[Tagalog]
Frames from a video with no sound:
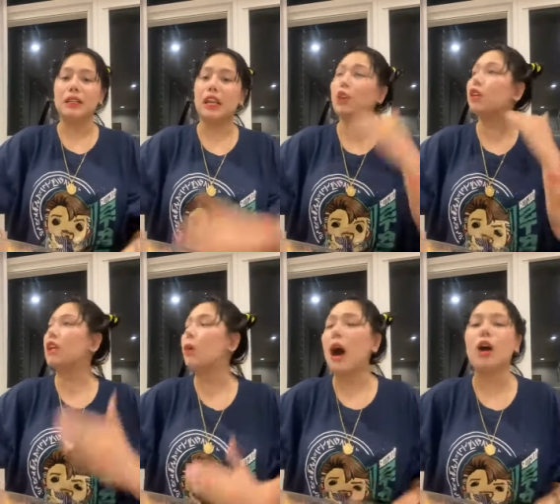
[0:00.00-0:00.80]
Then anong
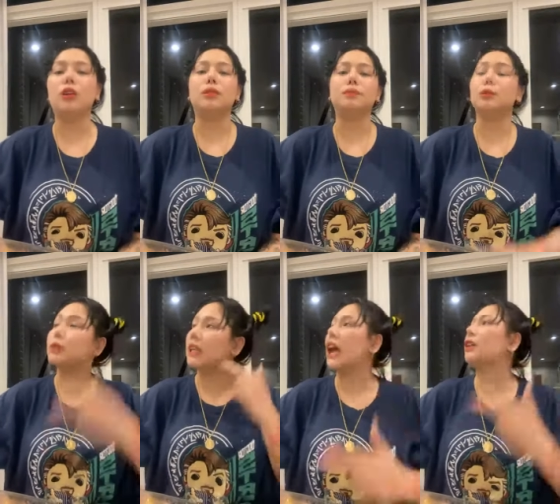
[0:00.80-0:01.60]
ginawa ko?
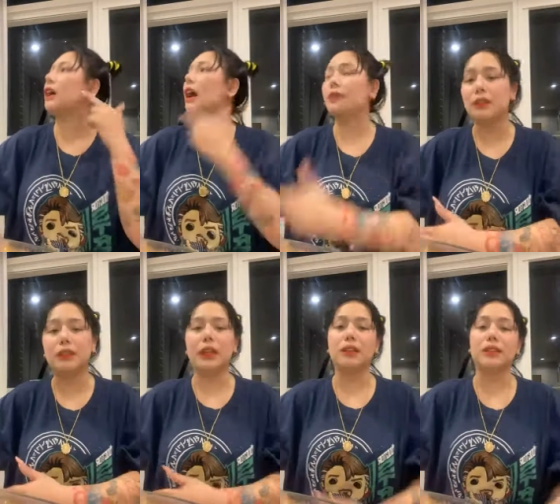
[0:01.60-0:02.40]
Pumunta tayo ng
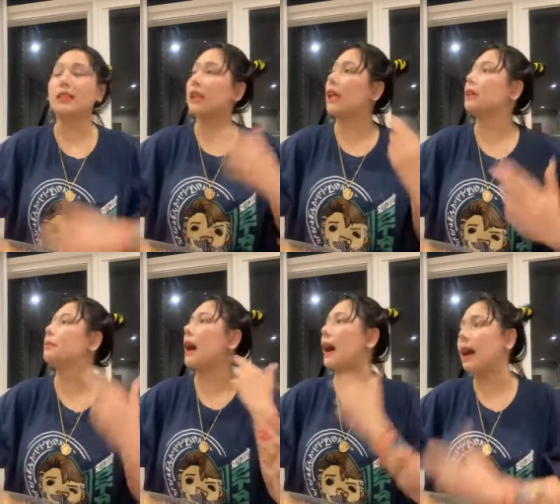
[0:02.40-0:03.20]
Cavite, sa isa nating
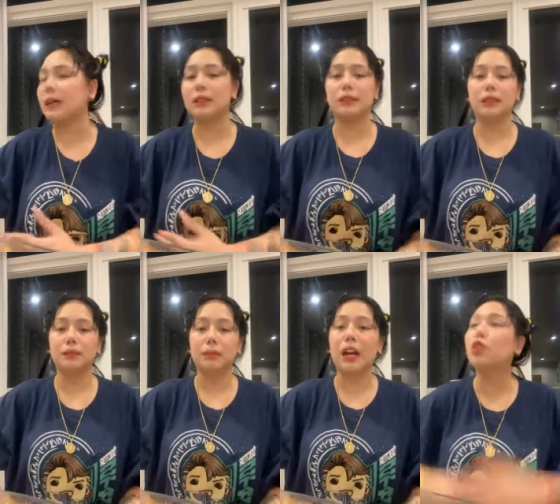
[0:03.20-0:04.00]
bahay,
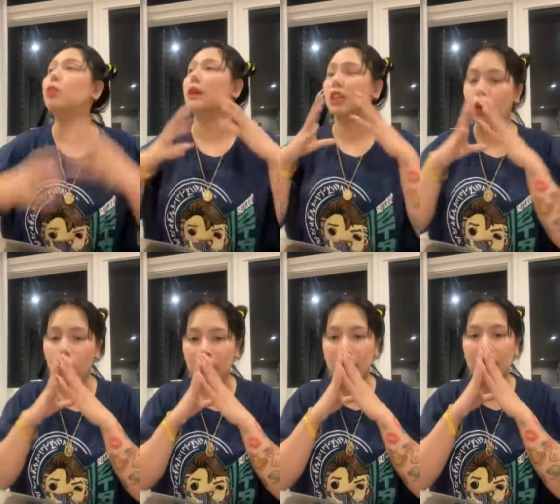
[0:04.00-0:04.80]
para dun maging
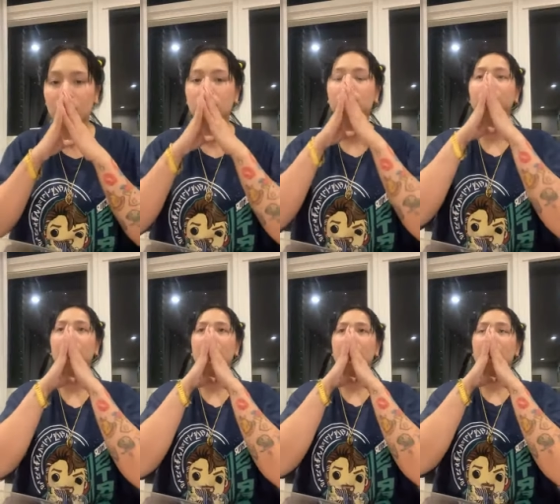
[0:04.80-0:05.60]
okay tayo,
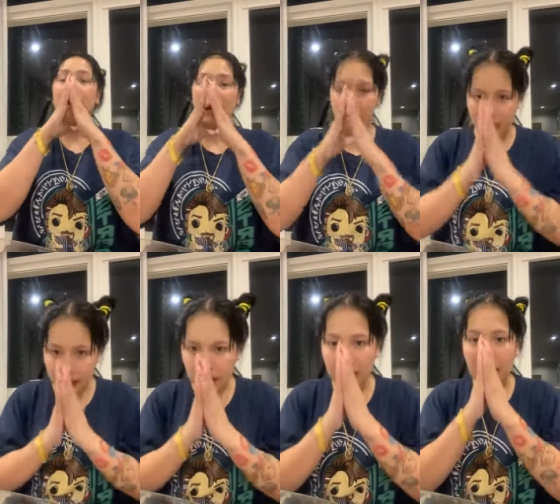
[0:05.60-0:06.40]
makalma
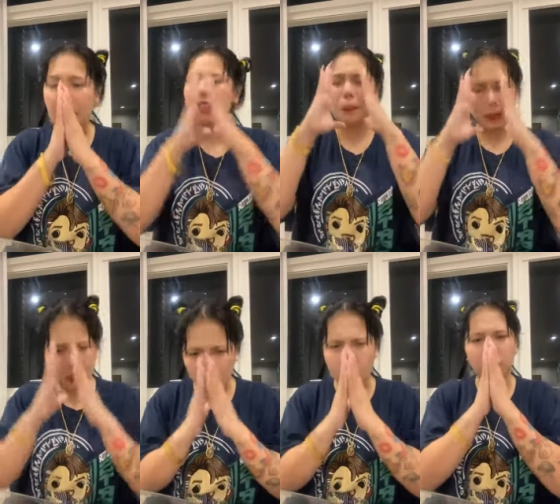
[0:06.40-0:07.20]
kita, andyan pa rin
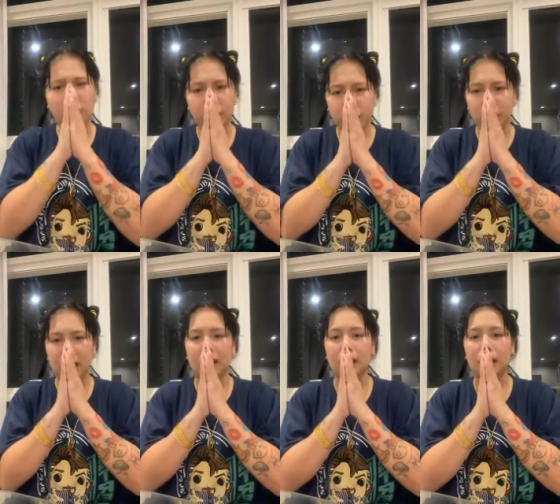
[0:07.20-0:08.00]
ako, kinomfort pa
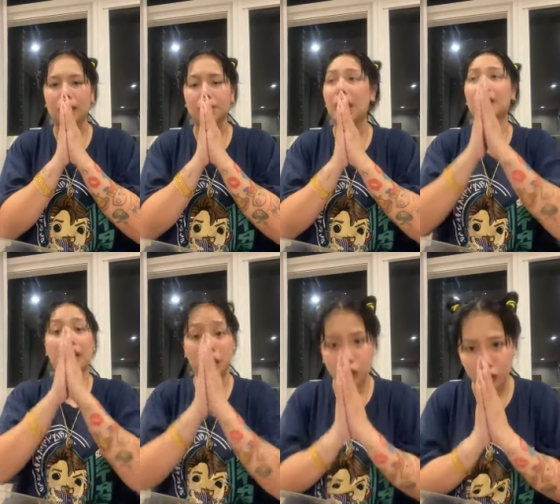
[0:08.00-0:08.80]
rin kita. Kahit
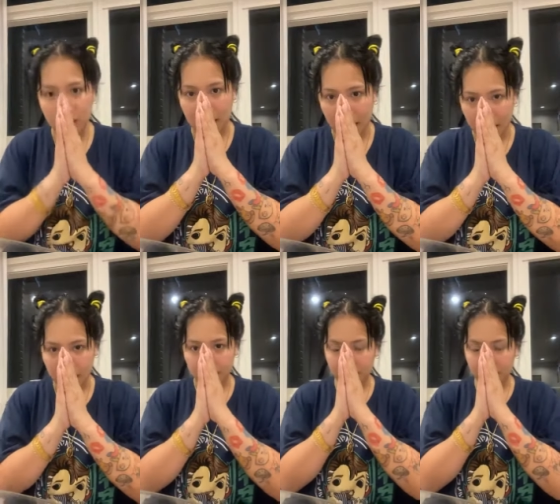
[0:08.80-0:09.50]
ganun yung nangyari.